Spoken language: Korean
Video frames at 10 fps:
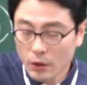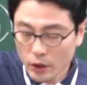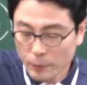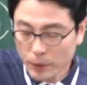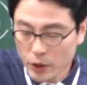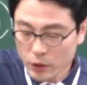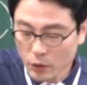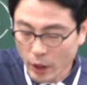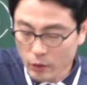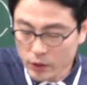디귿 번
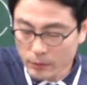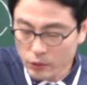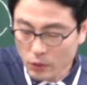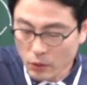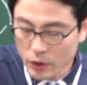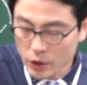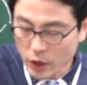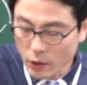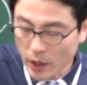기존 개공 사무소로 이전에